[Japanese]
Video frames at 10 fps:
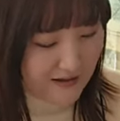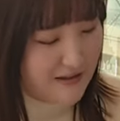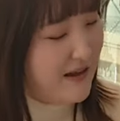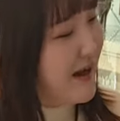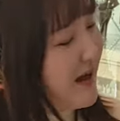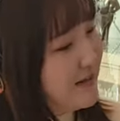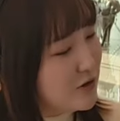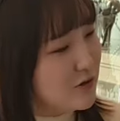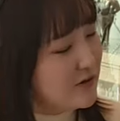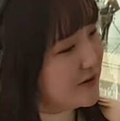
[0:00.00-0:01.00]
いやー、
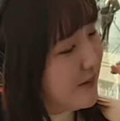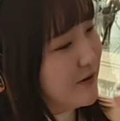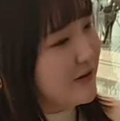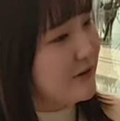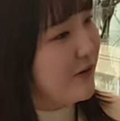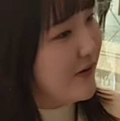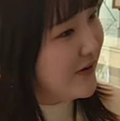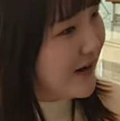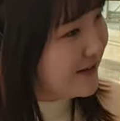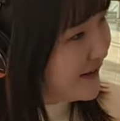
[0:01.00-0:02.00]
ちょっと喋ってると
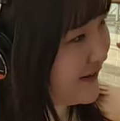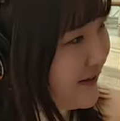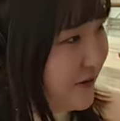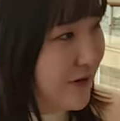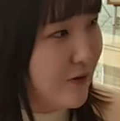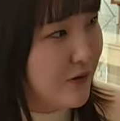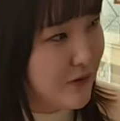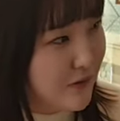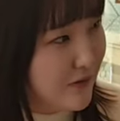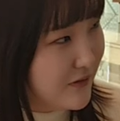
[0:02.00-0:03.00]
辛くなってきたので、この
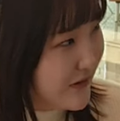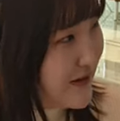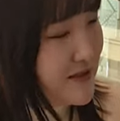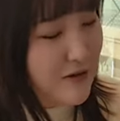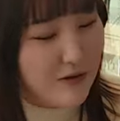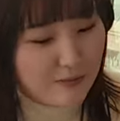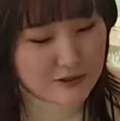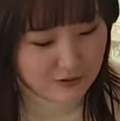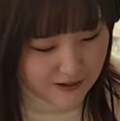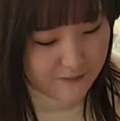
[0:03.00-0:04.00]
ぐらいにしておきま
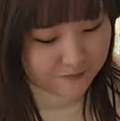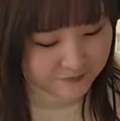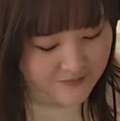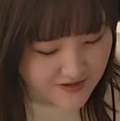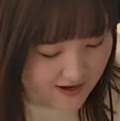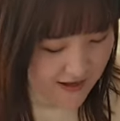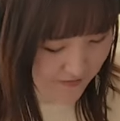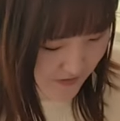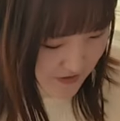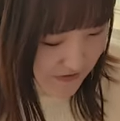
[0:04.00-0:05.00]
しょうね。はい、
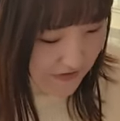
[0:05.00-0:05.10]
というこ